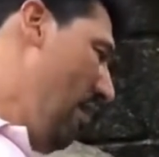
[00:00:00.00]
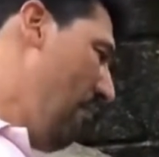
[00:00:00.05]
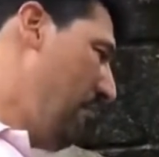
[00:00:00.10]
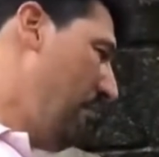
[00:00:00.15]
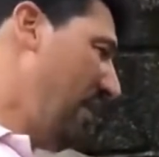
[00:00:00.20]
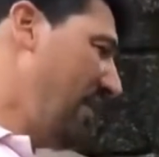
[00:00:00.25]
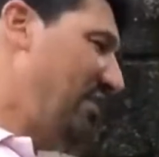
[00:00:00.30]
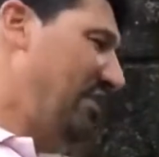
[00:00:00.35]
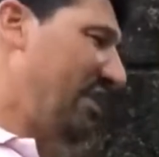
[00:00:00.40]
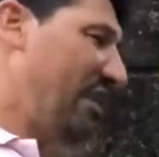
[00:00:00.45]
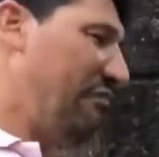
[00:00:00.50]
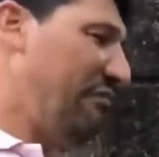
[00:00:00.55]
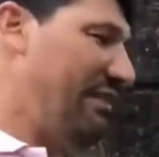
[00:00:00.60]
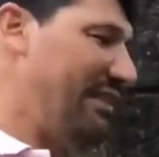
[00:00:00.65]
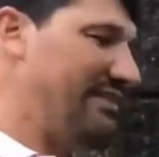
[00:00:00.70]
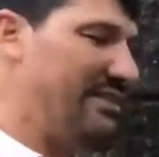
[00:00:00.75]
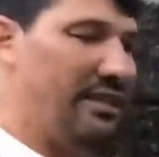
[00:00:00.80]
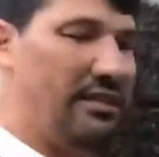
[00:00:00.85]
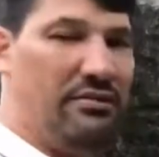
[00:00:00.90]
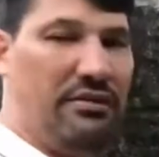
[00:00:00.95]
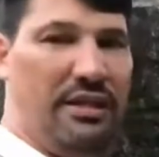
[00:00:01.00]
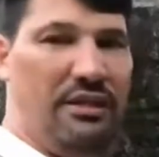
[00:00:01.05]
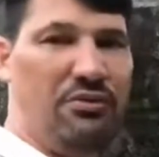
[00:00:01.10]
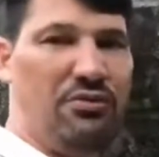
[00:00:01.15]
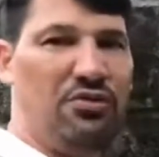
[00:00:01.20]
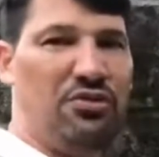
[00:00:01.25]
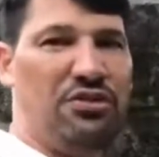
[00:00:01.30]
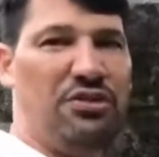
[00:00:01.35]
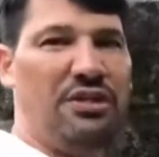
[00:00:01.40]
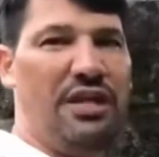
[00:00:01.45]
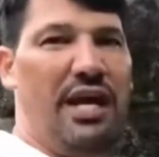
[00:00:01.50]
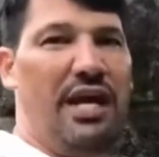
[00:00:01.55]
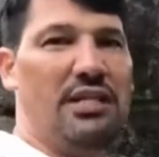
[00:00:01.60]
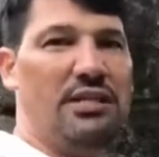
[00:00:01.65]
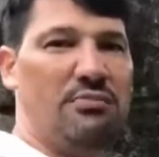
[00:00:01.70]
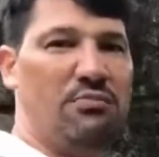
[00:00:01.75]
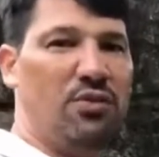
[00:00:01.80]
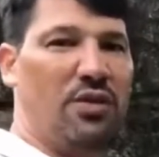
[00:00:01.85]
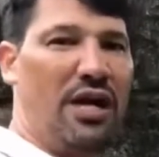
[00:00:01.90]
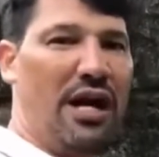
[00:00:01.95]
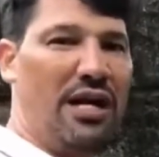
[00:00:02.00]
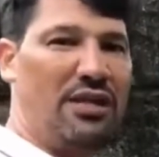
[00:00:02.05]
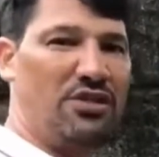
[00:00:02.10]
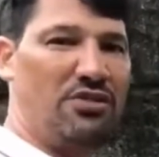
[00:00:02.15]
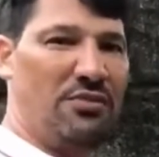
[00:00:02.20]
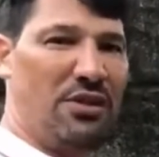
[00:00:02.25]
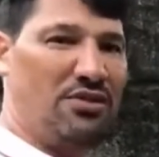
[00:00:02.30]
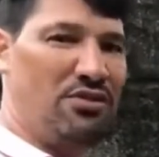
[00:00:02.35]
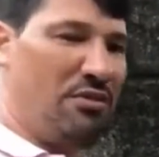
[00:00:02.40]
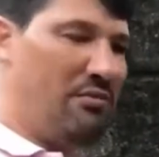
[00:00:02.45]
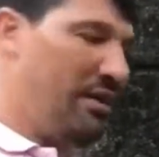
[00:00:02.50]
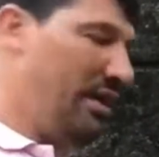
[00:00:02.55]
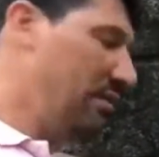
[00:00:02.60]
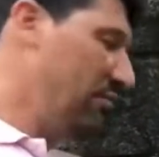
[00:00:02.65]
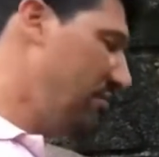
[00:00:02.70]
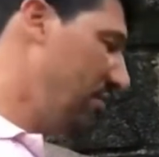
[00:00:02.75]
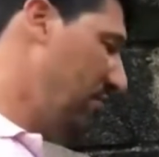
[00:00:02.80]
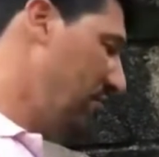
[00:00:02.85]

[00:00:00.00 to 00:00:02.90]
Pode estar tá fazendo aí uns seis buracos mais ou menos,